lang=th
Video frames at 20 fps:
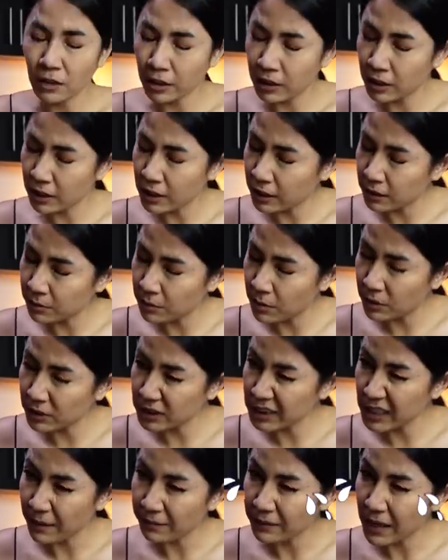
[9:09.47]
นี้อยากจะบอกว่า
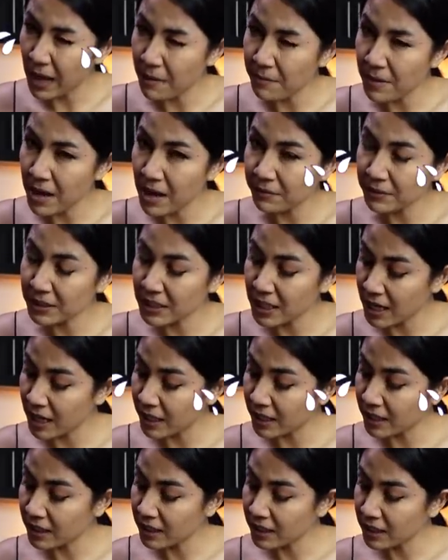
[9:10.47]
แสบตามากไม่ใช่อะไร
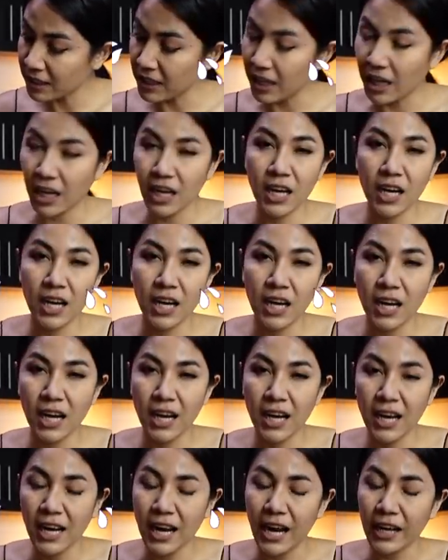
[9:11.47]
นะเนี่ย
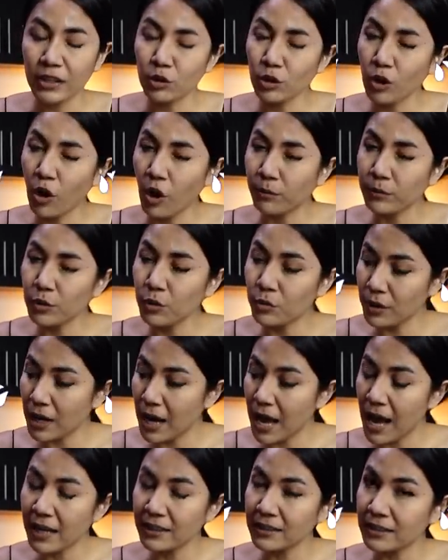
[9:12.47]
ไอ้ต้นหอมที่อยู่
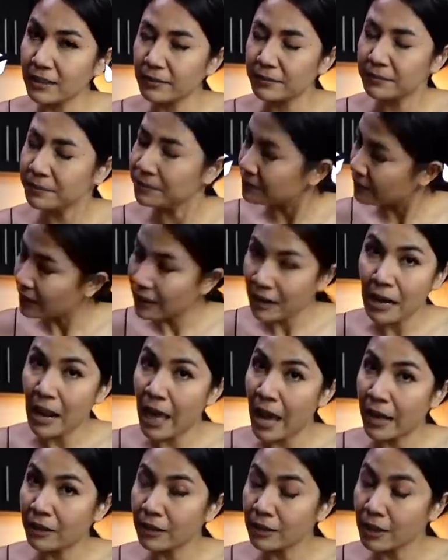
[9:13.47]
ข้างๆเนี่ยแร
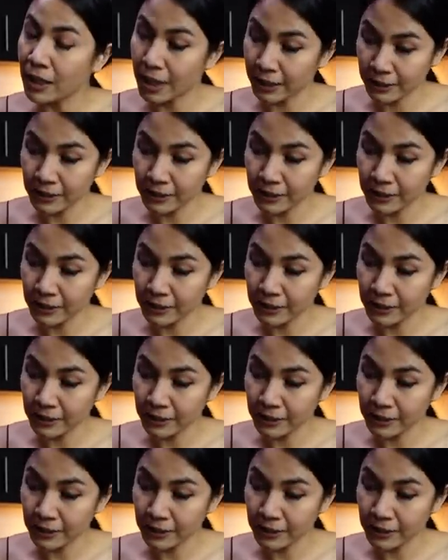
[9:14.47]
งเหลือเกิน